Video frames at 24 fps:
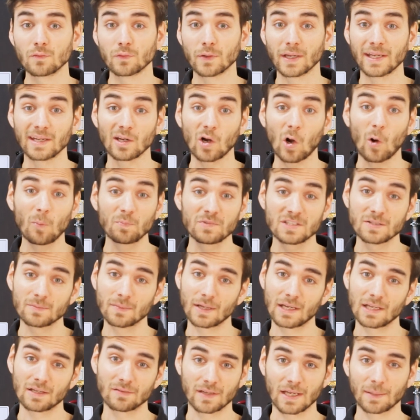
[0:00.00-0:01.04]
für eine
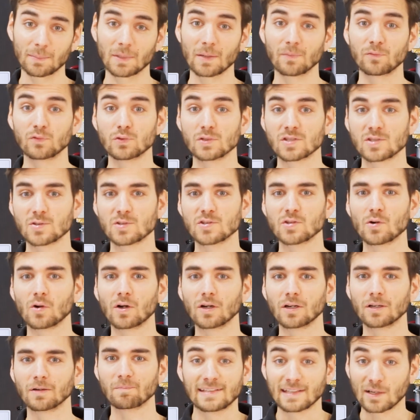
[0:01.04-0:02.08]
optimale Wärmeabfuhr zu
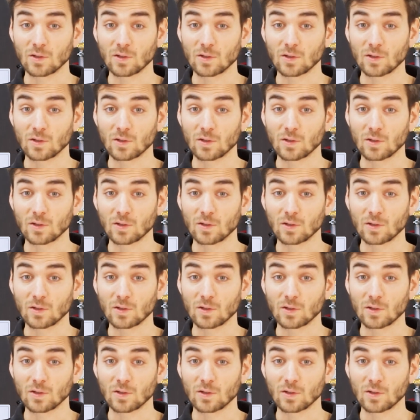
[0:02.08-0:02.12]
sorgen.